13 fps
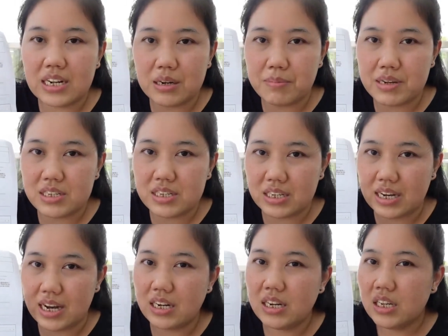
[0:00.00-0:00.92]
dari
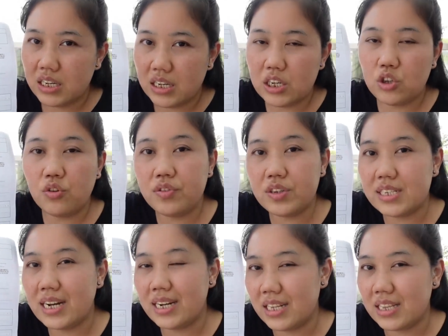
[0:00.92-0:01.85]
majikan itu
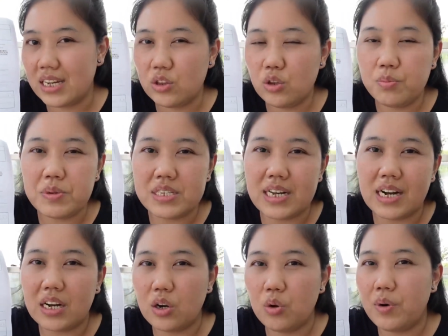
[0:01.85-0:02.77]
visa kita itu
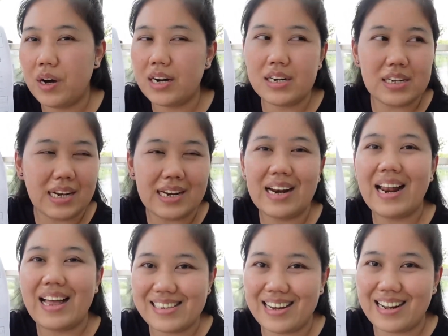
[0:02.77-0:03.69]
bisa keluar dengan
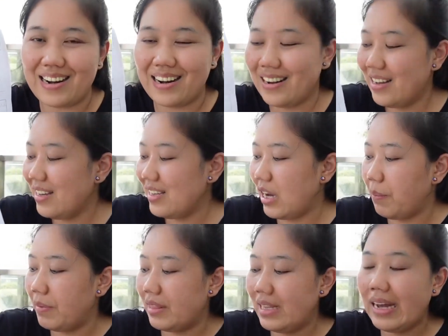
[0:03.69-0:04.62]
lancar.
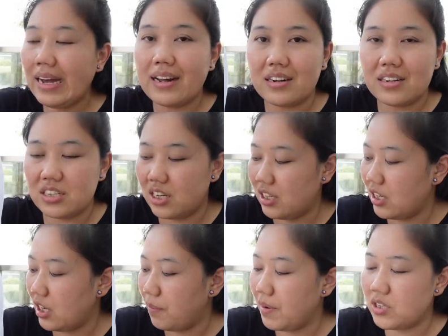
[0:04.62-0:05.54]
Yang penting reason
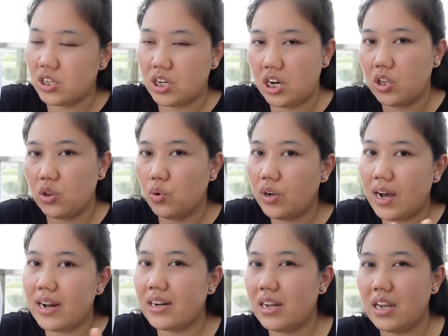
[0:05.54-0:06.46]
dari majikan itu
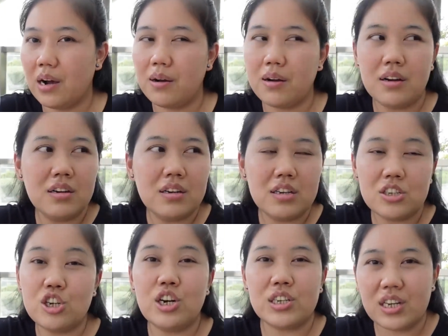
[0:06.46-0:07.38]
nggak ada yang
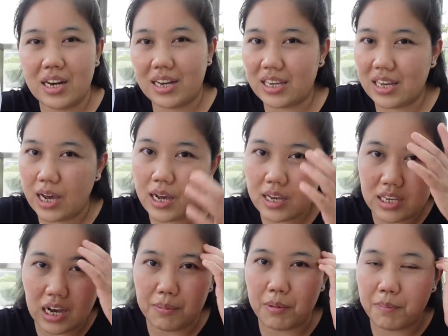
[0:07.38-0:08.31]
jelek-jelek ya,
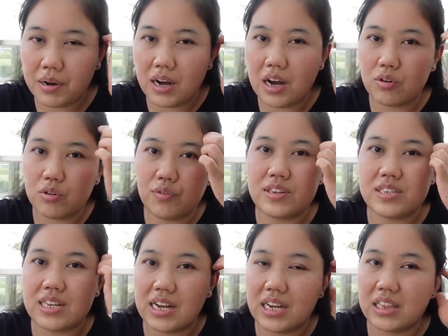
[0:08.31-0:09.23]
yang mempengaruhi
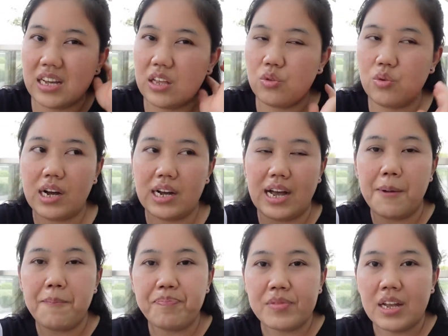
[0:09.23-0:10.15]
visa kita itu
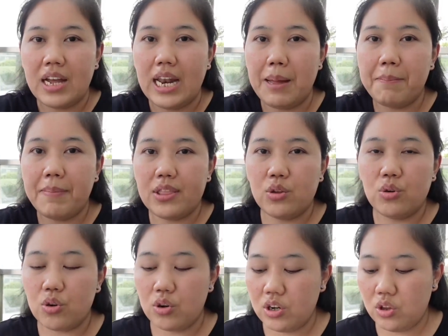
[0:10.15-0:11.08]
agak lambat
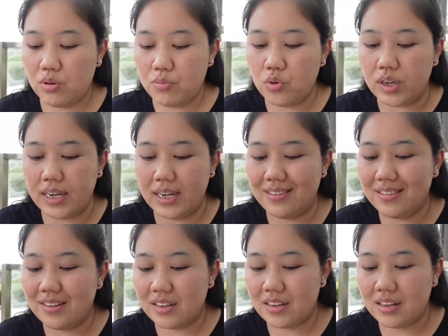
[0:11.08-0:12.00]
turun itu
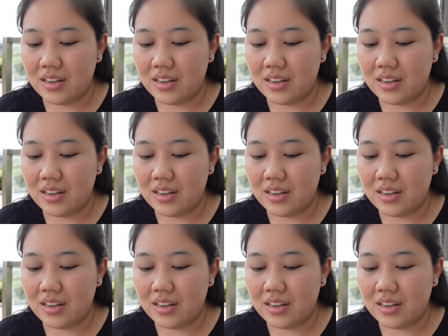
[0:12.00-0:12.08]
mungkin